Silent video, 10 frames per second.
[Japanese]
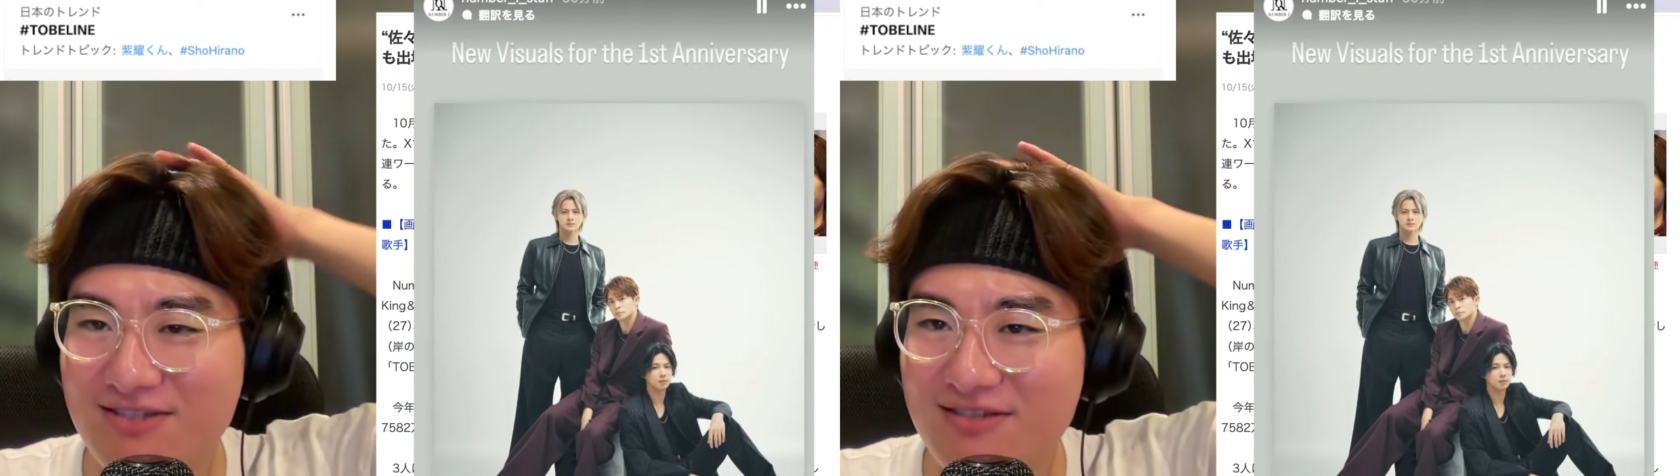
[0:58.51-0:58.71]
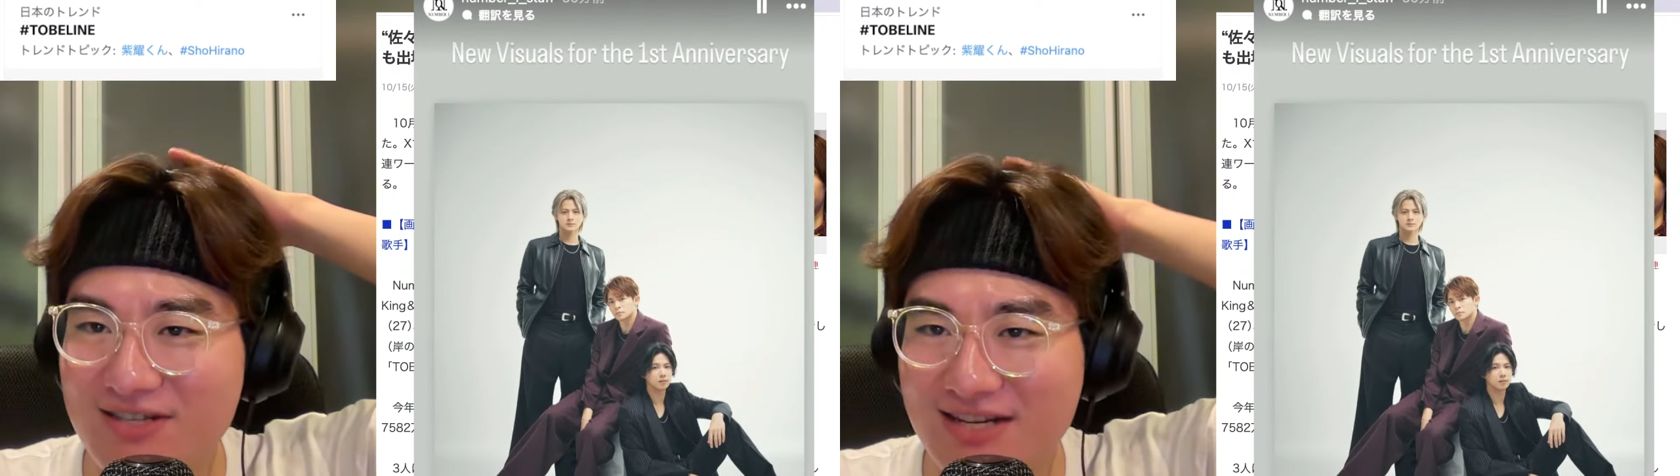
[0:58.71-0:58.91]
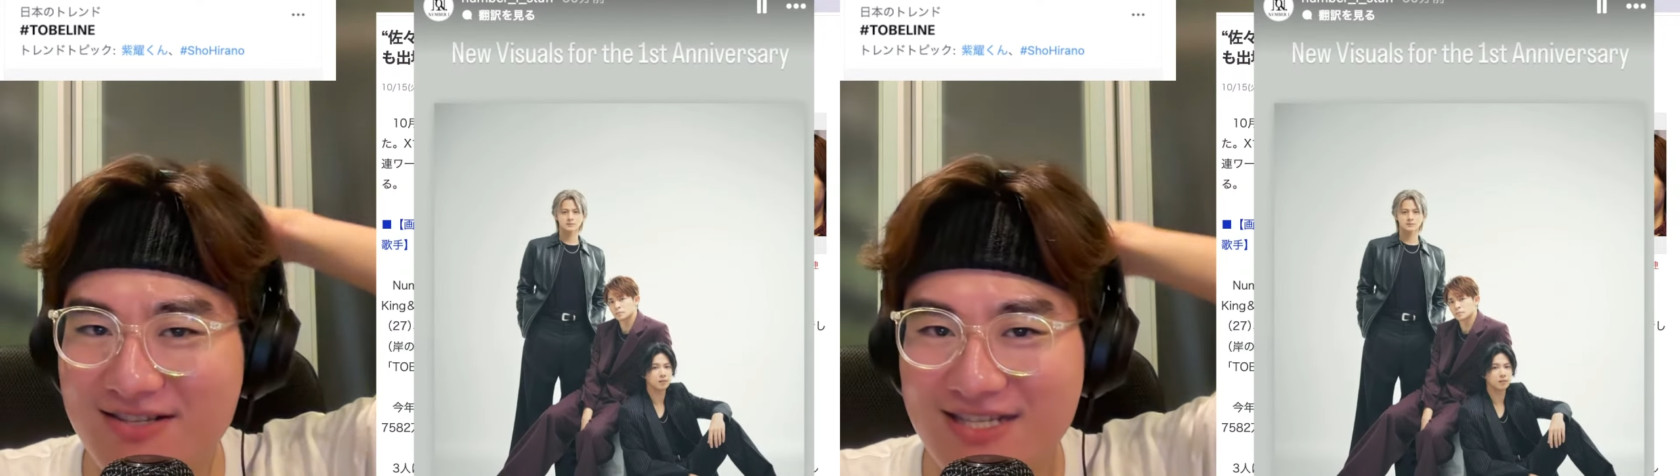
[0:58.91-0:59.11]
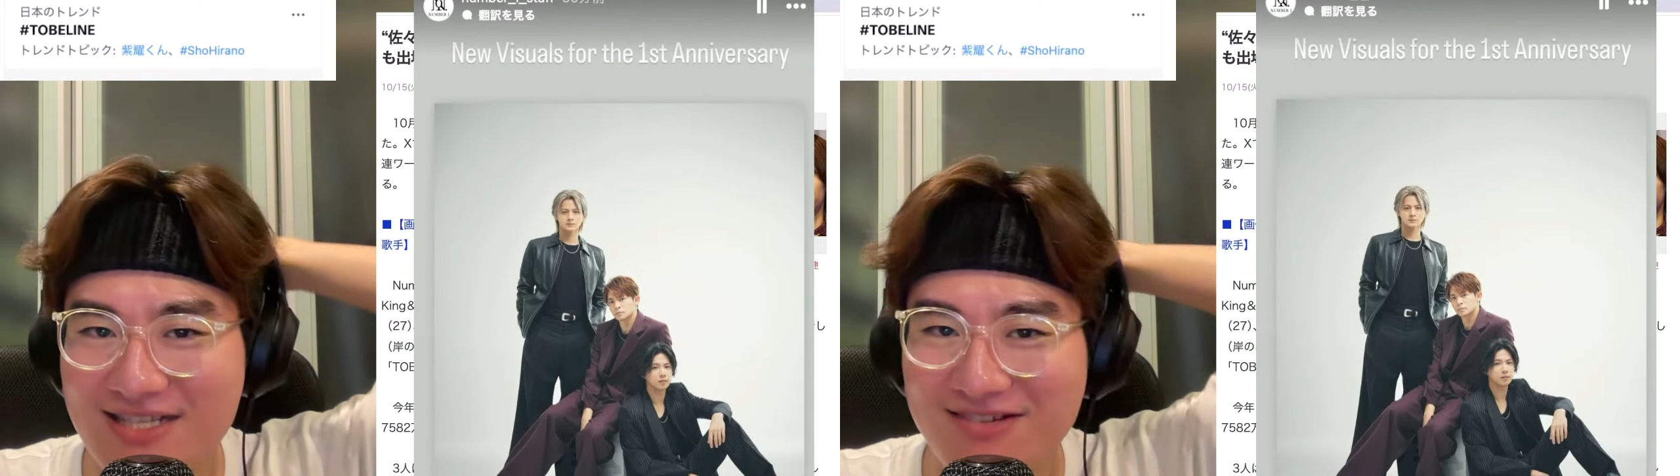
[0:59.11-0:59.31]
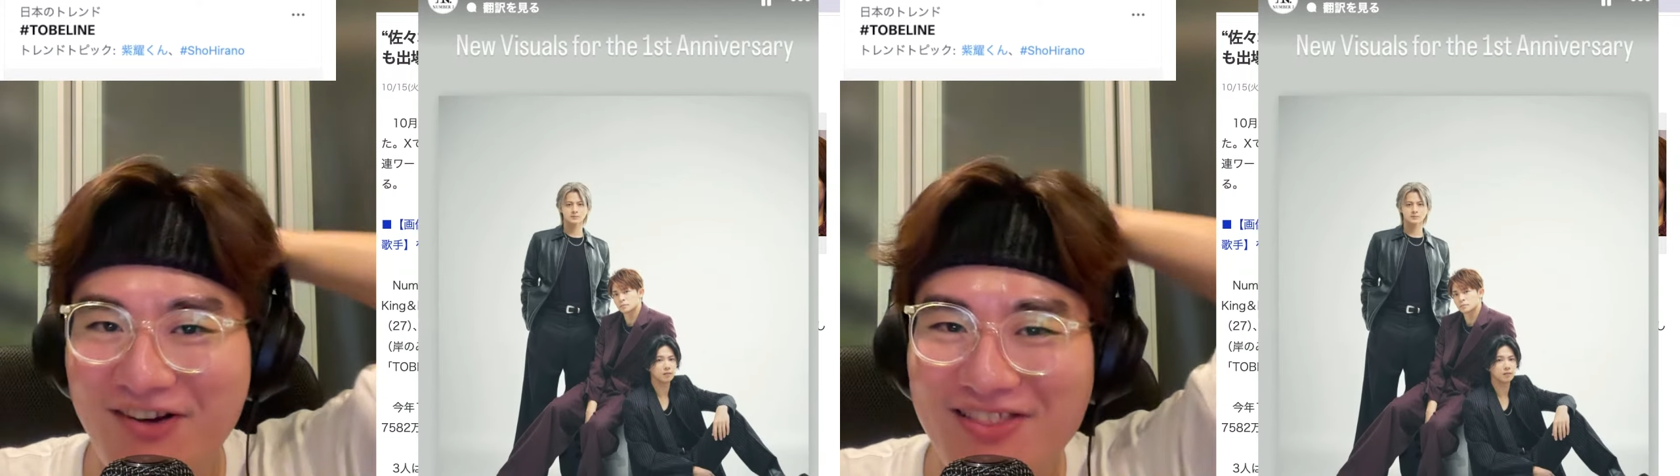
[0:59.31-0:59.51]
私た
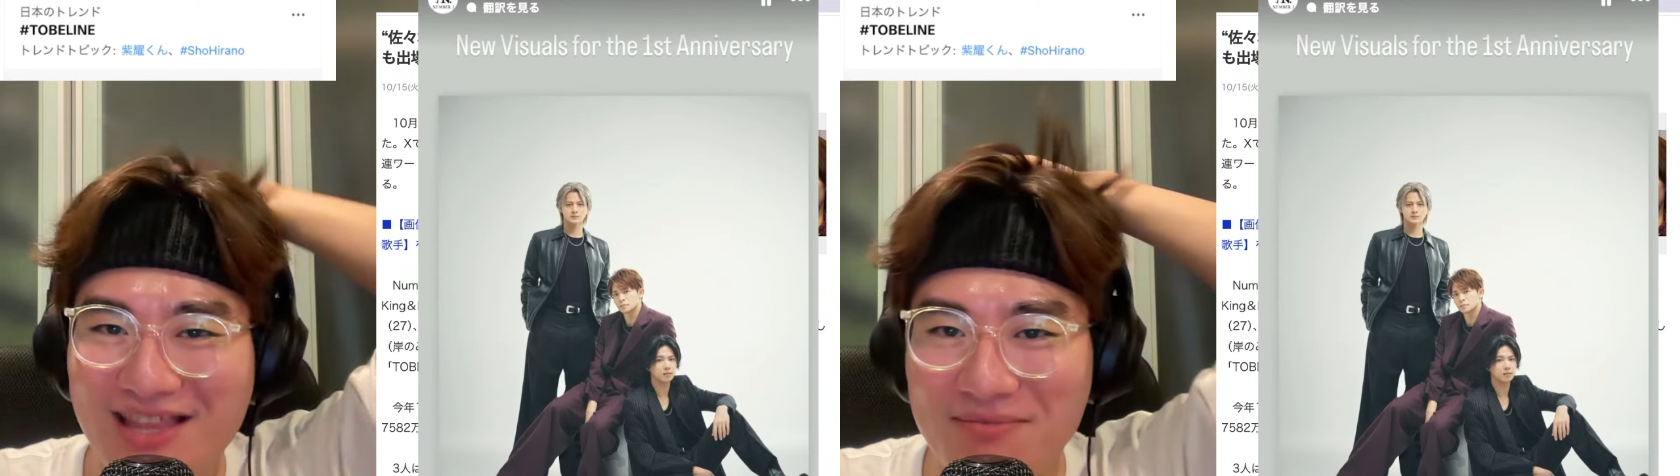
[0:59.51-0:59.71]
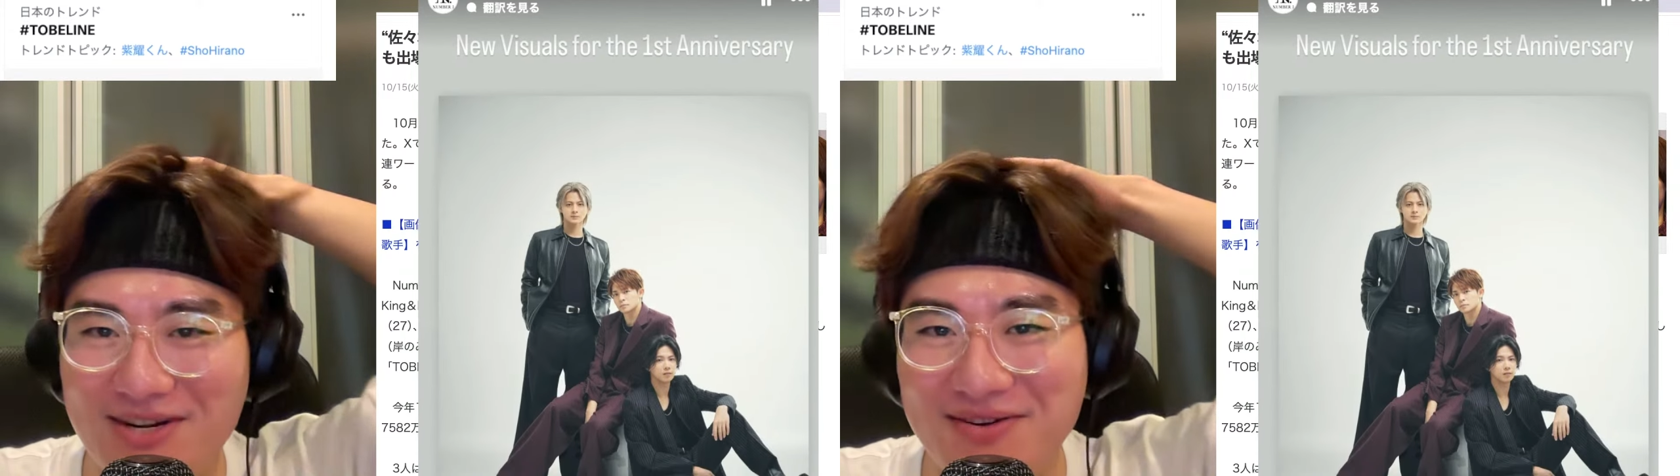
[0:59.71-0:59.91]
ちファンダムが